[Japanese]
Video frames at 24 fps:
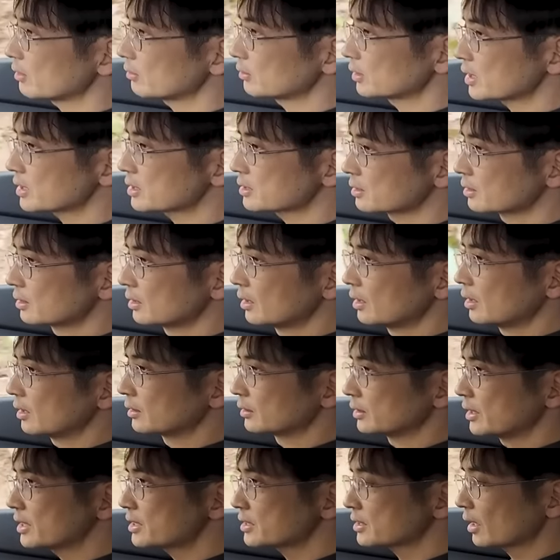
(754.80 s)
いるんです
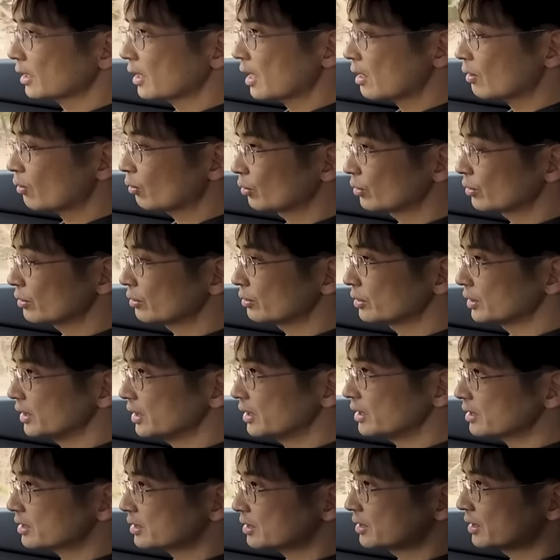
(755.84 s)
ですからこのよう
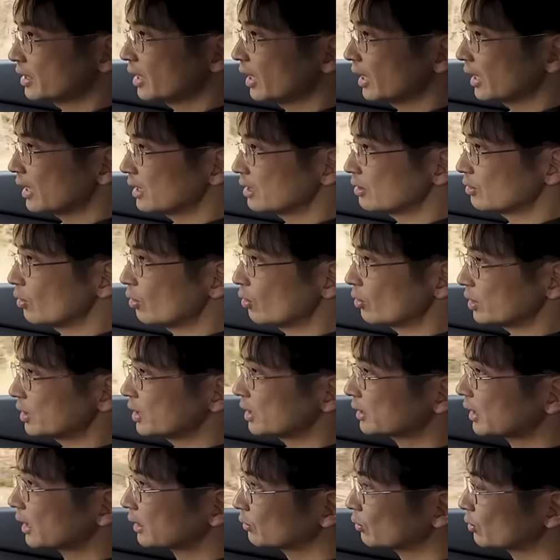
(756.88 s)
にステアリングを入
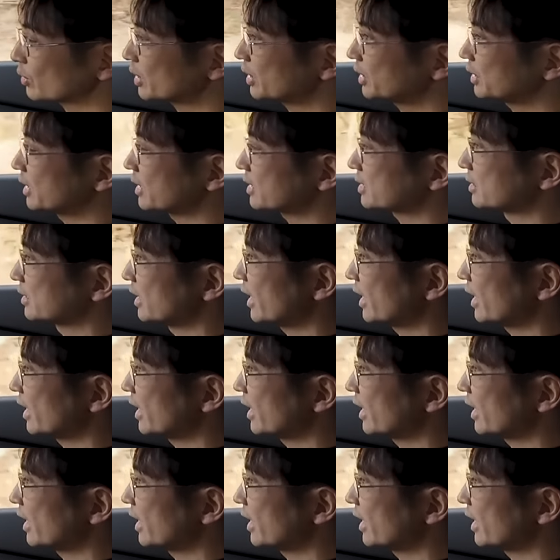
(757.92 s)
れた時にです